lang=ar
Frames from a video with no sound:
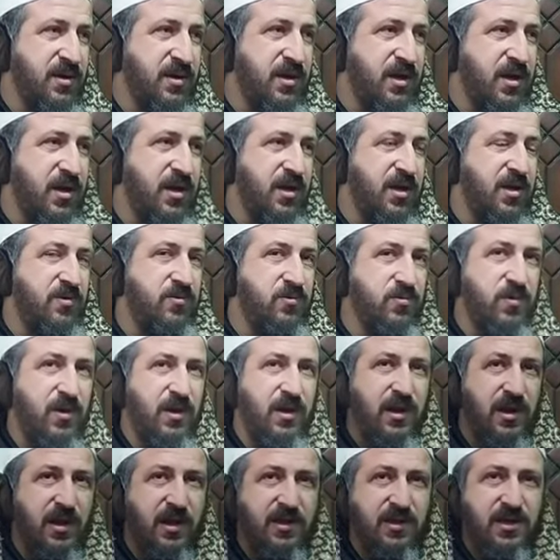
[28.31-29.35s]
كان هو
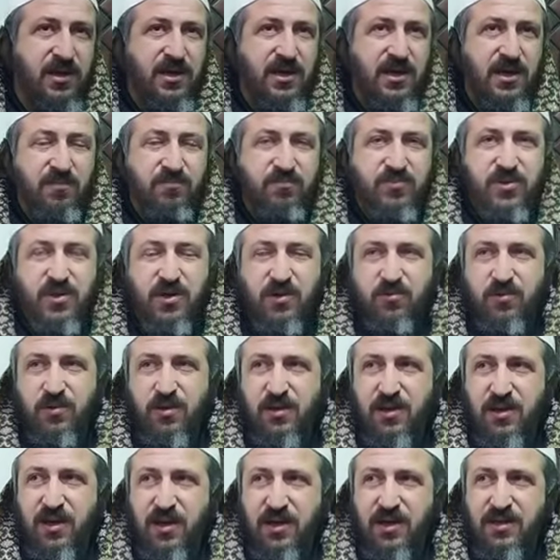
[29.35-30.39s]
الذي يبدا
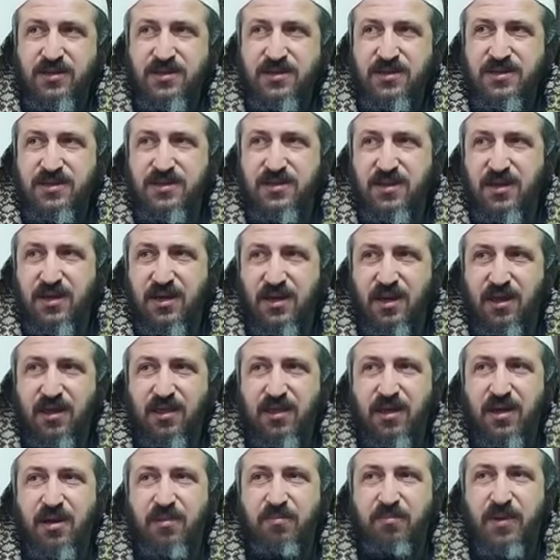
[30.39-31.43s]
الناس
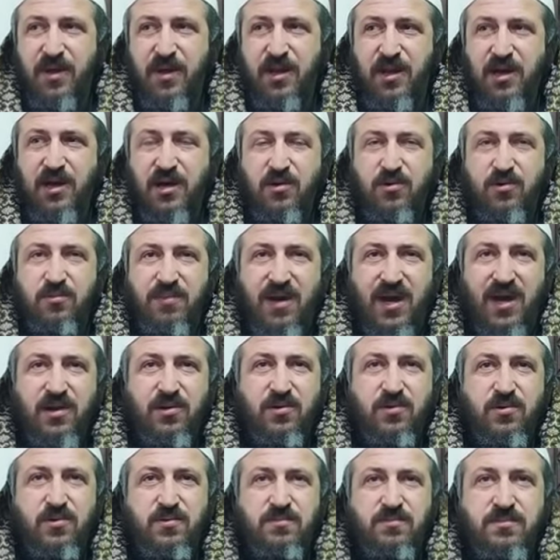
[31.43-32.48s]
اذا بلغهم
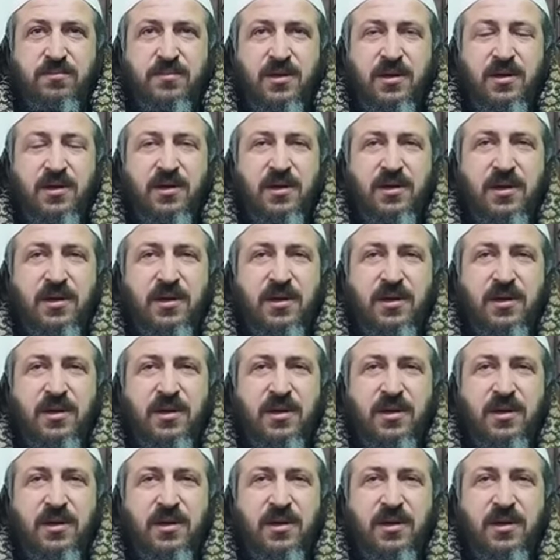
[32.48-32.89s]
عنهم